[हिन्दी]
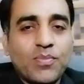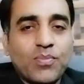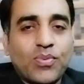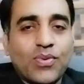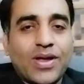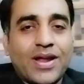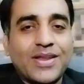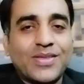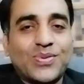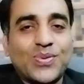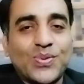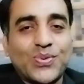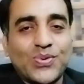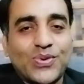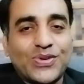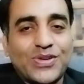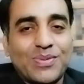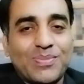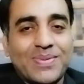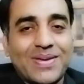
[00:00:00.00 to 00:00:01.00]
पुरानी
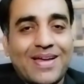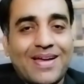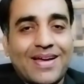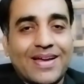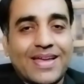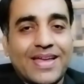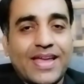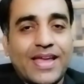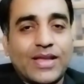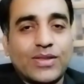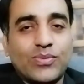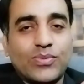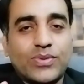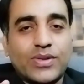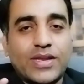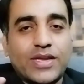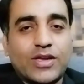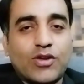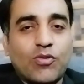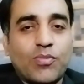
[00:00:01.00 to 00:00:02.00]
सिचुएशन में आ गए एक
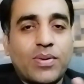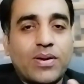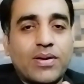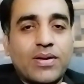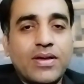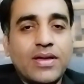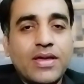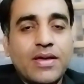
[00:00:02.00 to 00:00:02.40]
दूसरे के ऊपर